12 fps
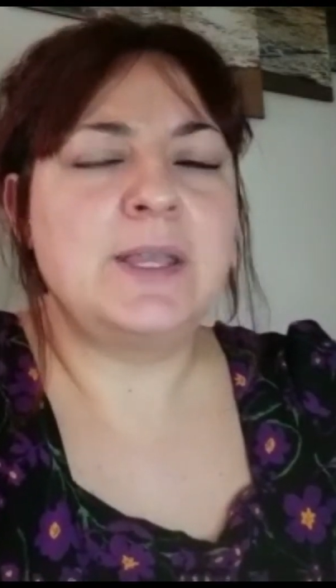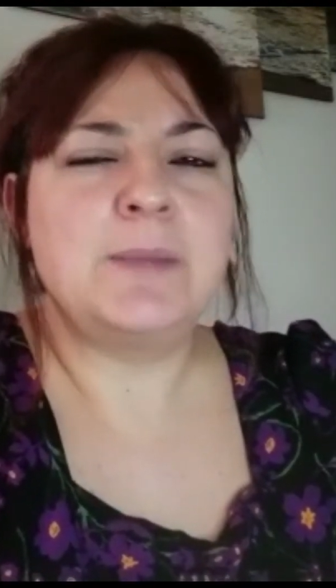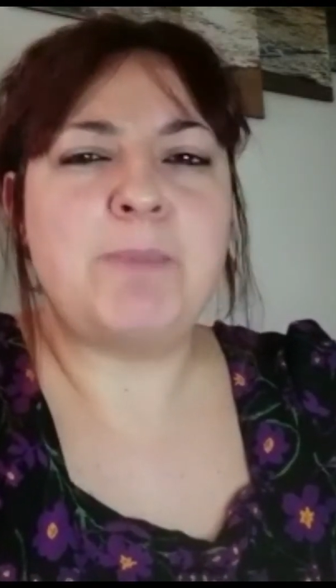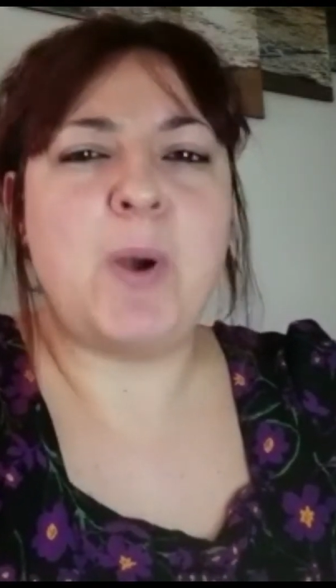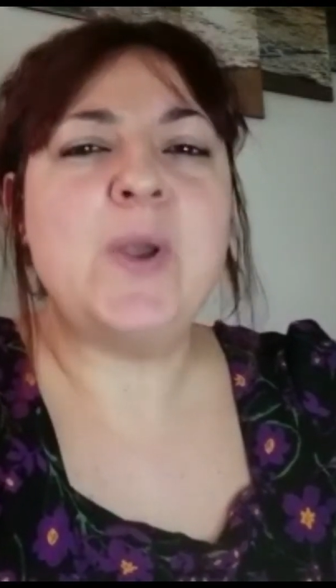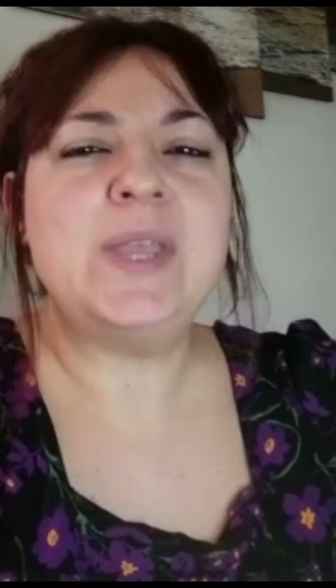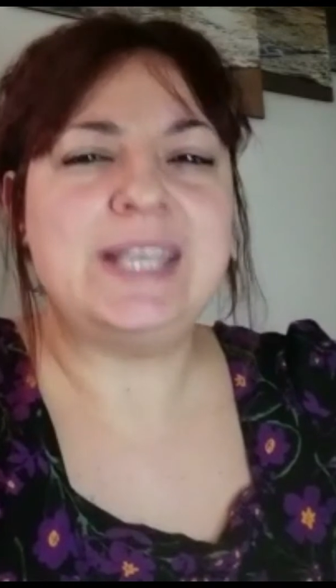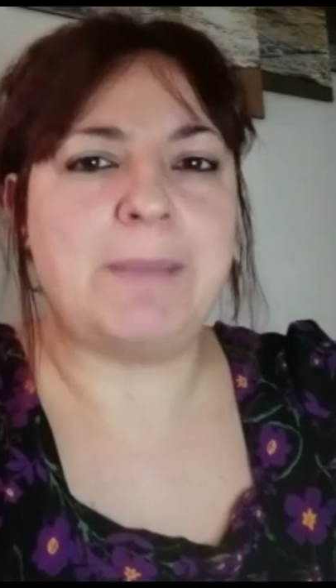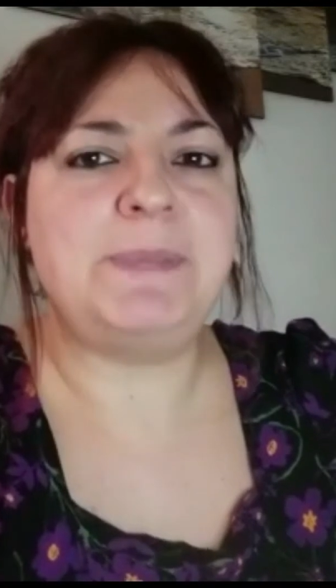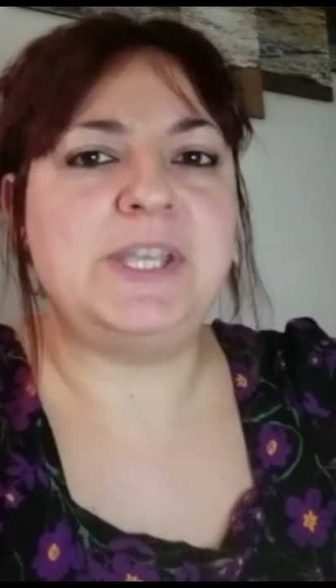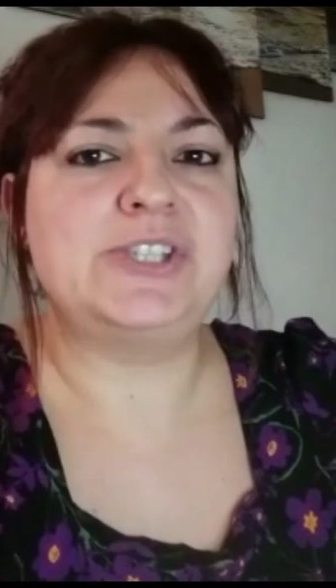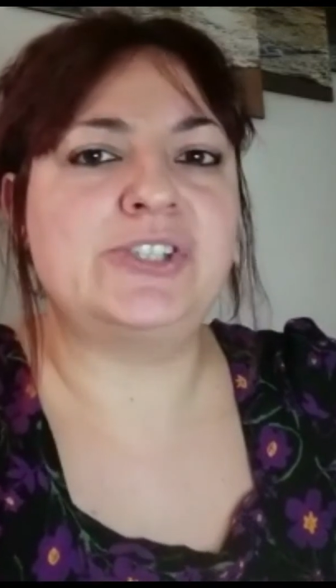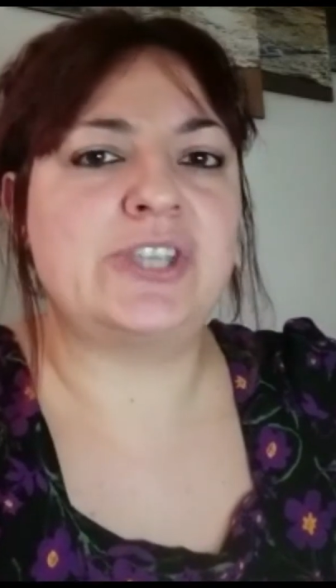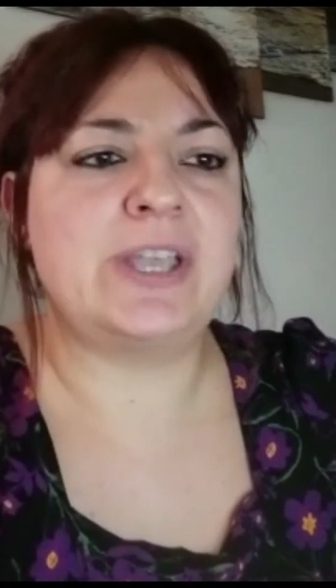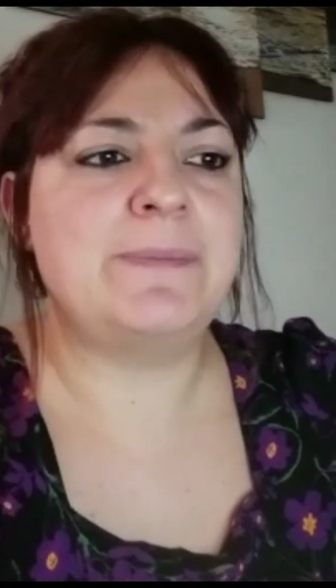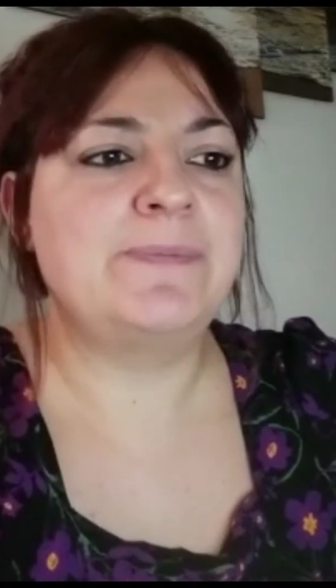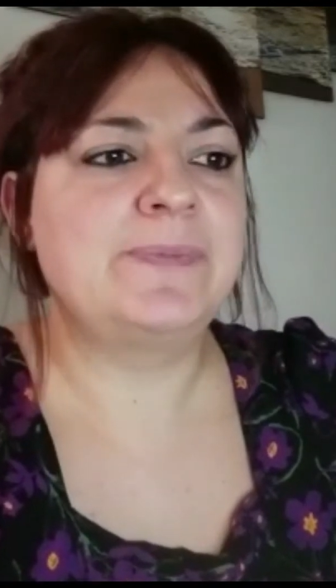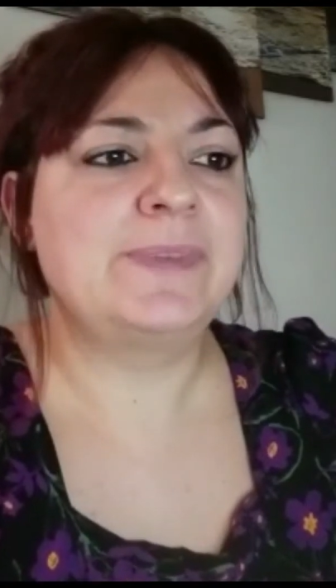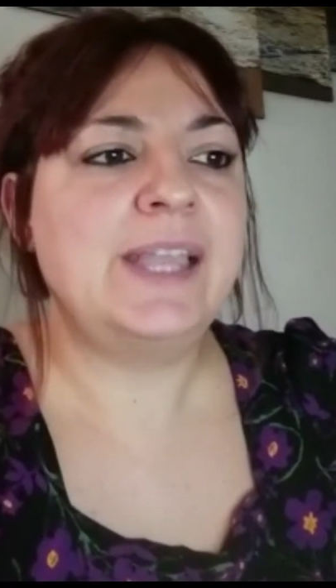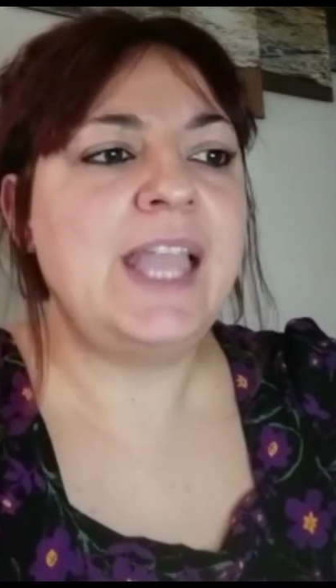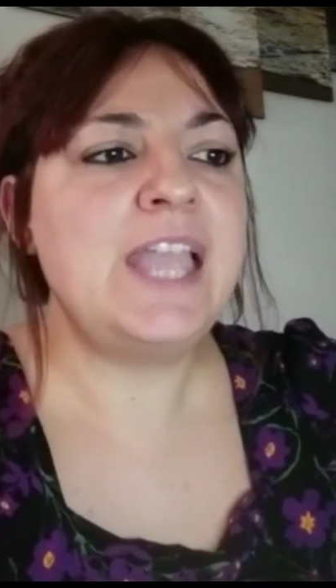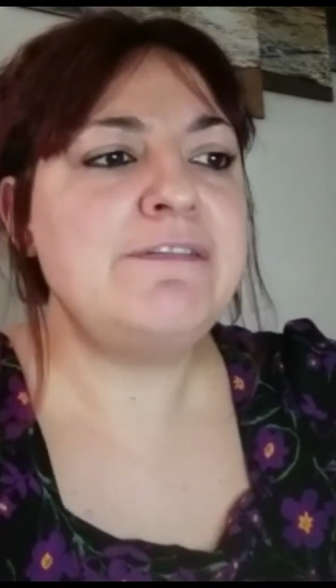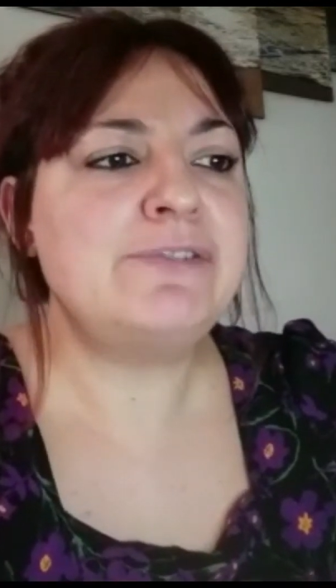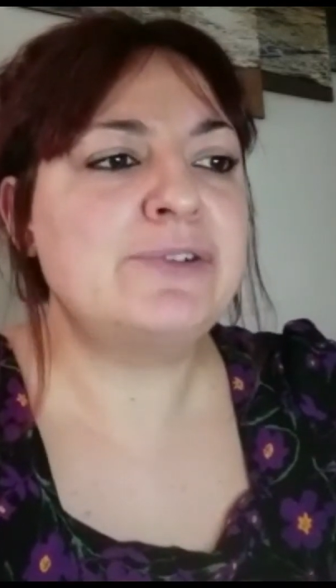poi capisce
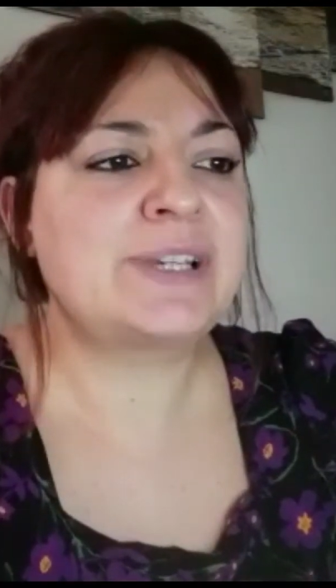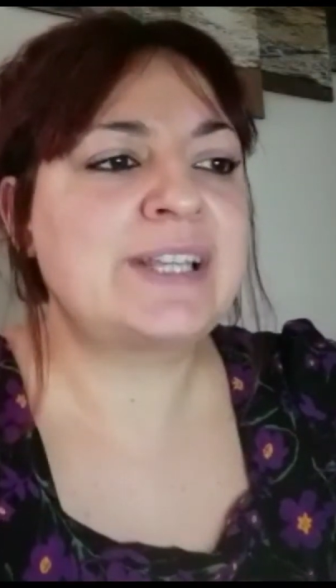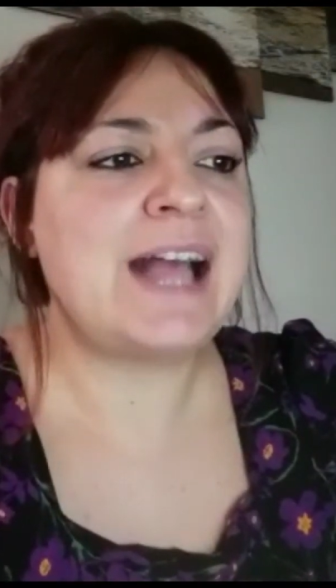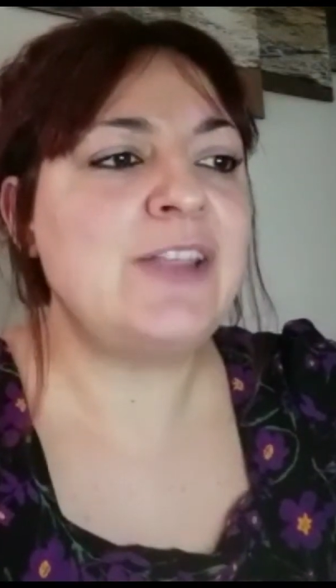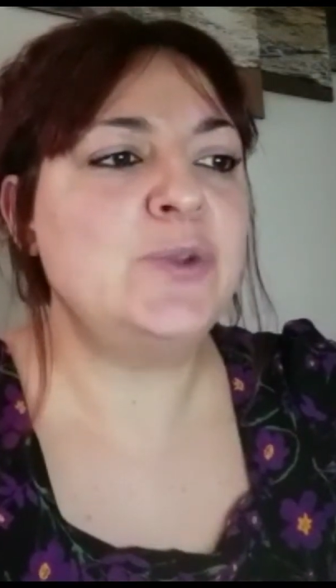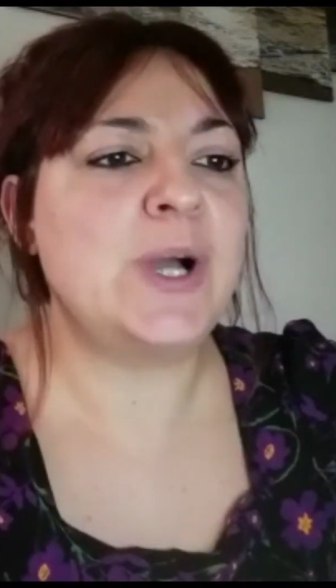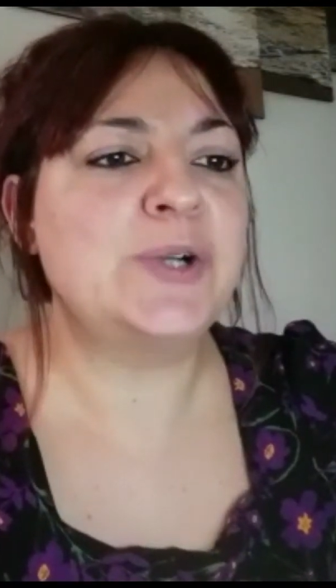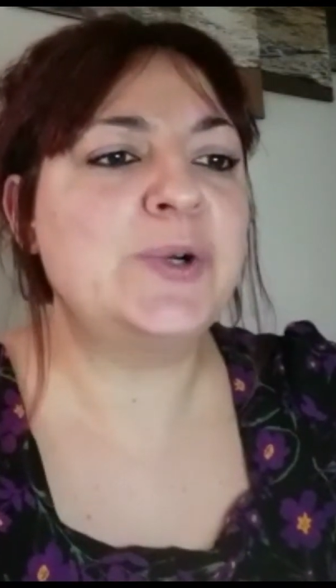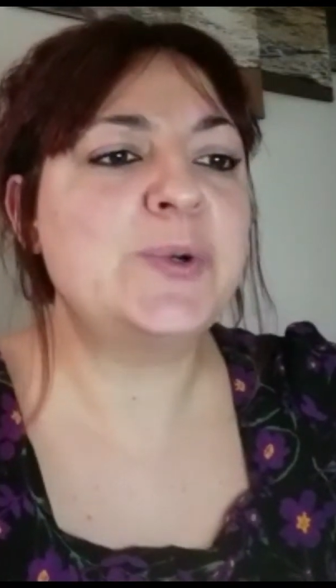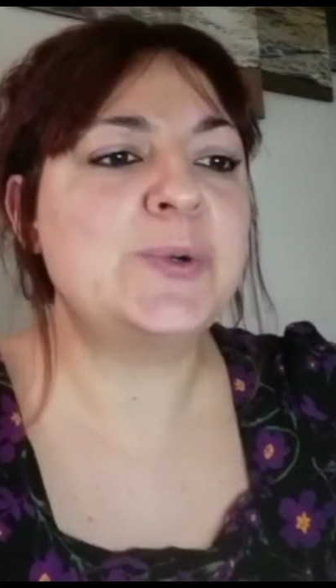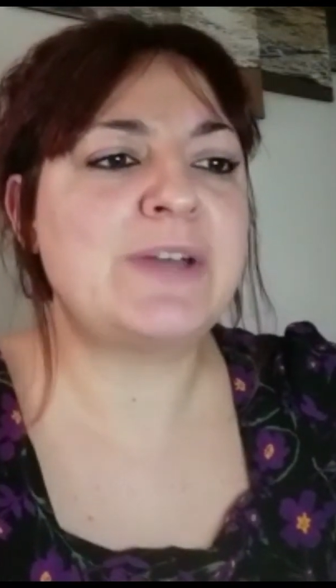e inforcando ancora